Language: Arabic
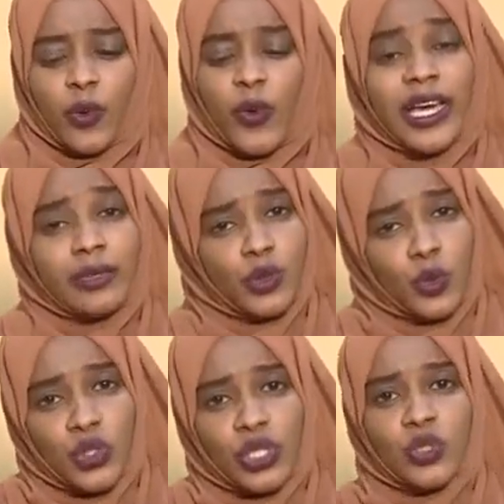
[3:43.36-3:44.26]
واحد من
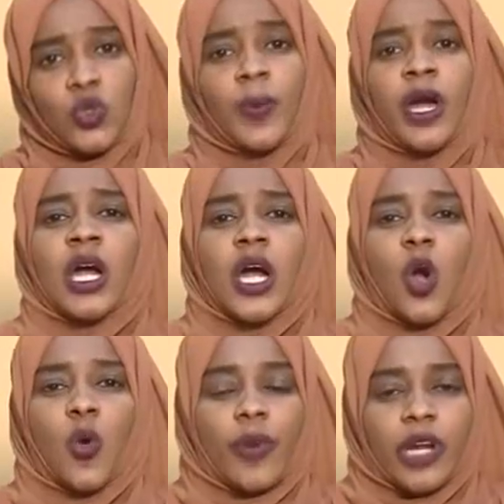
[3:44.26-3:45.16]
اسرته
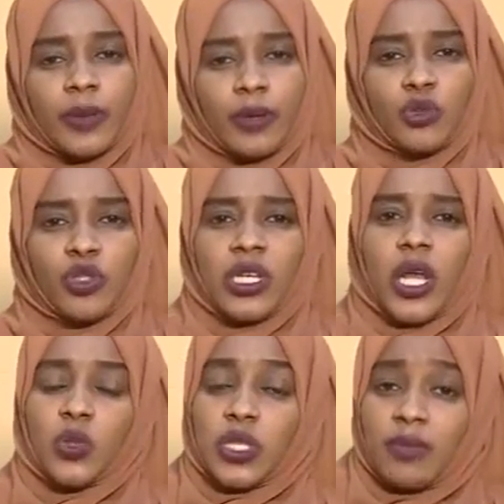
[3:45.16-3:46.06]
او مر
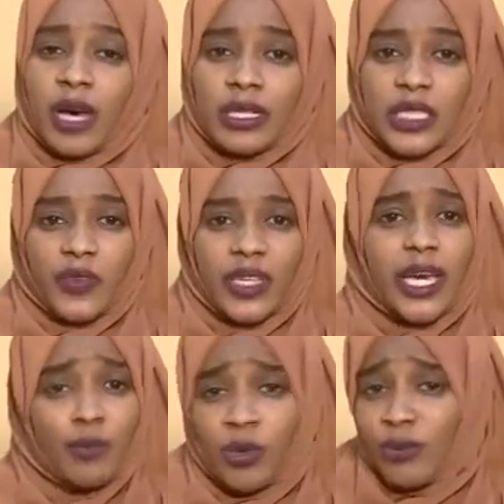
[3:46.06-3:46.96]
بمشكله او صدمه
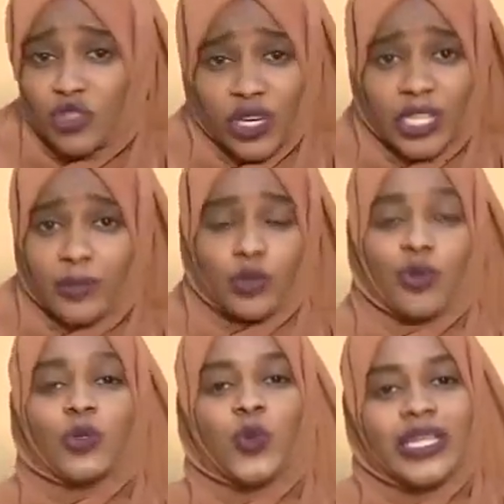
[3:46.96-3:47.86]
عاطفيه المهم يعني المشاكل اللي
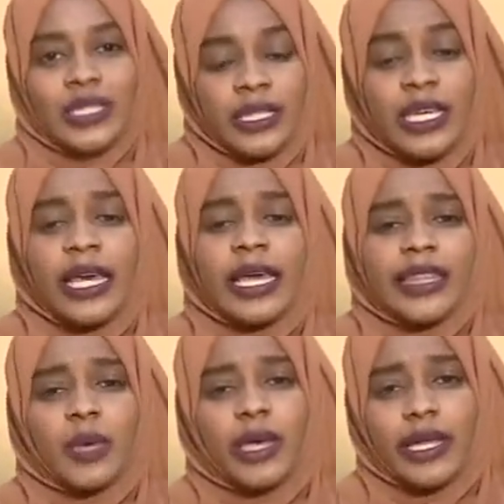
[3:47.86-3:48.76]
بتكون متواجده دي
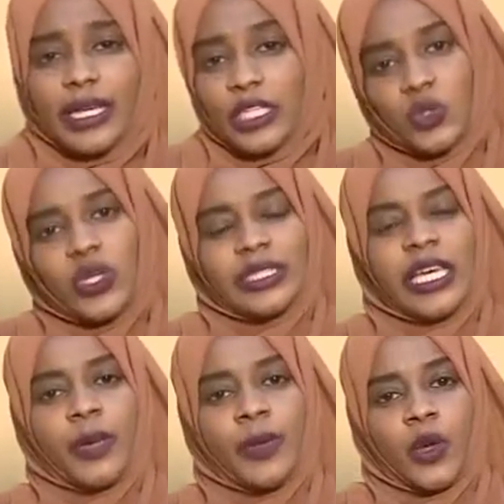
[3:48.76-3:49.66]
دايما خليك الزول
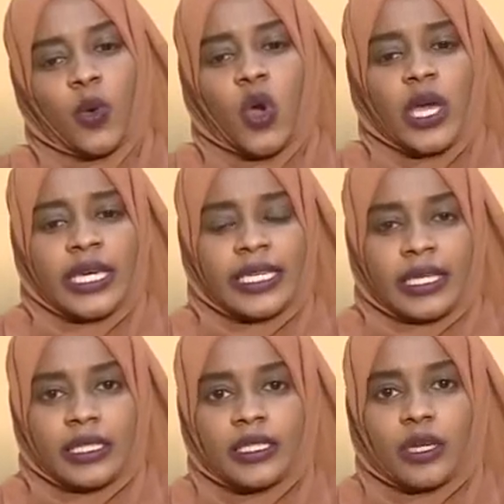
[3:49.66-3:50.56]
الداعم له
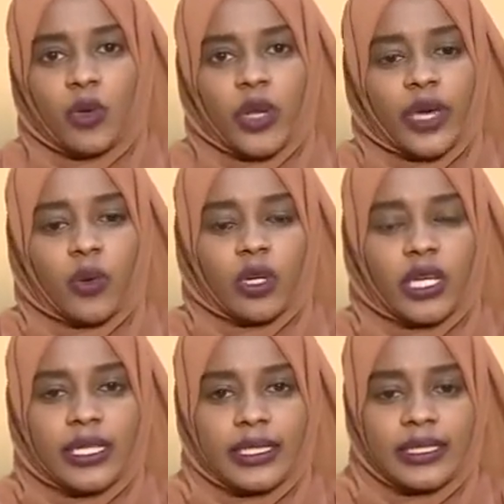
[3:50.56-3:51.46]
يعني انت قول له يا اخي
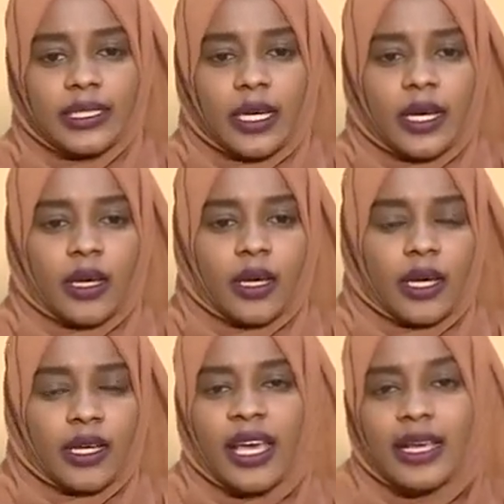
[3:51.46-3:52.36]
والله انت
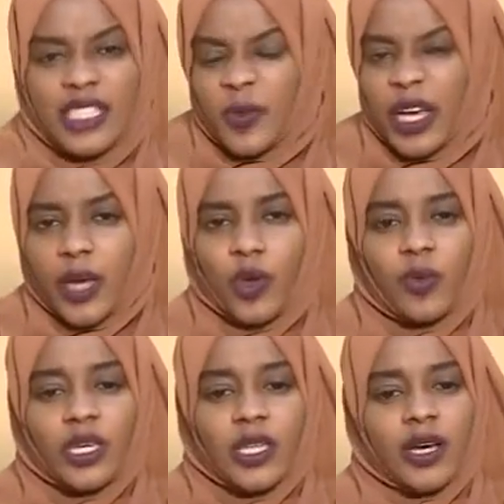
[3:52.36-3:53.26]
انا حاسبك كم
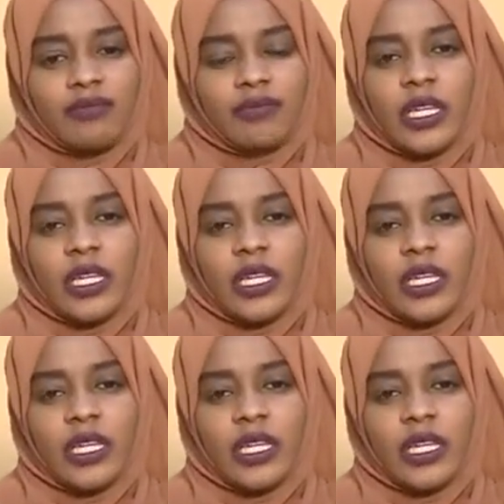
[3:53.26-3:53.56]
يوم كده